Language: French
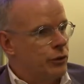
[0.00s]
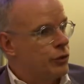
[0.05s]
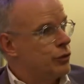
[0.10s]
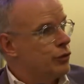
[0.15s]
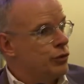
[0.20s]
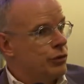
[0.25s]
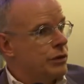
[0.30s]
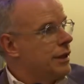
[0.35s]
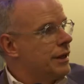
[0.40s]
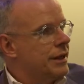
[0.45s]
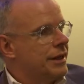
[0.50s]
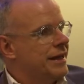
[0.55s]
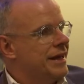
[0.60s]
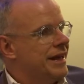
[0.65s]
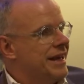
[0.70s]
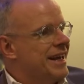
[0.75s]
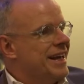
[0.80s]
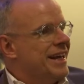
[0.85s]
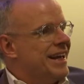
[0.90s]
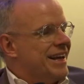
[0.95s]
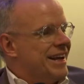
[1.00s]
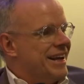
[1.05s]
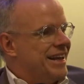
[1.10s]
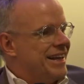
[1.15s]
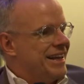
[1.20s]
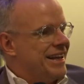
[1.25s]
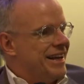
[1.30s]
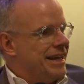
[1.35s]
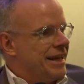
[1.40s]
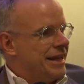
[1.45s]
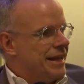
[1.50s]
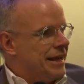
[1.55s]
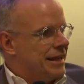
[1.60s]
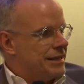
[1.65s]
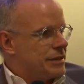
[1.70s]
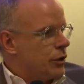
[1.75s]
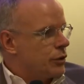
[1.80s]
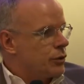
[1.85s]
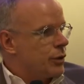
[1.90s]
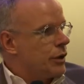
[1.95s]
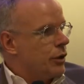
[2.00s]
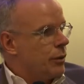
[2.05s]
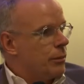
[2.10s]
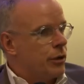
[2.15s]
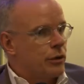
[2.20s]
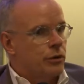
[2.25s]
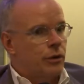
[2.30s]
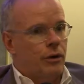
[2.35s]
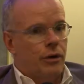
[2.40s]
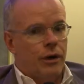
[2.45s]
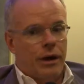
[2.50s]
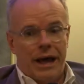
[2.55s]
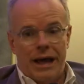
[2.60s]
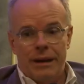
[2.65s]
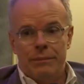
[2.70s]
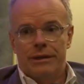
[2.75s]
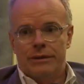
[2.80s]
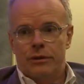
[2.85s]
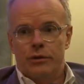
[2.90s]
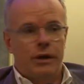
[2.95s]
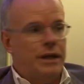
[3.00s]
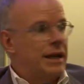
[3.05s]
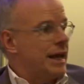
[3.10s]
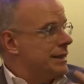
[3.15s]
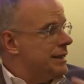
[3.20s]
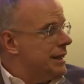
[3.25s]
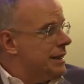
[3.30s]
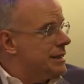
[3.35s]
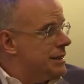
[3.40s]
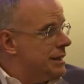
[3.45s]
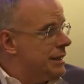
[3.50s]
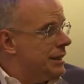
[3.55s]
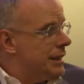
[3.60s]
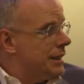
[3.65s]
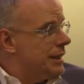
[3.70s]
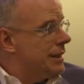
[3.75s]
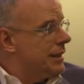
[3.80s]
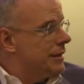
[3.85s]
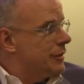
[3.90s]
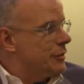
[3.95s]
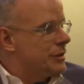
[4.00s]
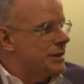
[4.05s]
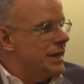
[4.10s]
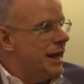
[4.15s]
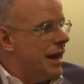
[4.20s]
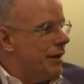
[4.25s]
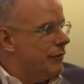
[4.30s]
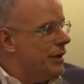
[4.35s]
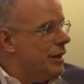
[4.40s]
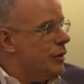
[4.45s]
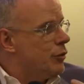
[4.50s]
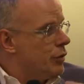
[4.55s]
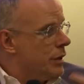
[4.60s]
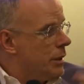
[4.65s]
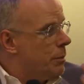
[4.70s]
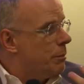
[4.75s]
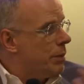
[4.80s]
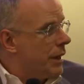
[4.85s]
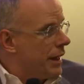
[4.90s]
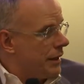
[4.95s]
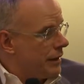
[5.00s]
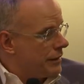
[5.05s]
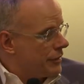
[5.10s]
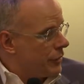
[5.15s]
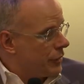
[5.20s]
De tous les, les, endroits dans le monde, Albert Eulen a décidé que c'est la ville où il peint.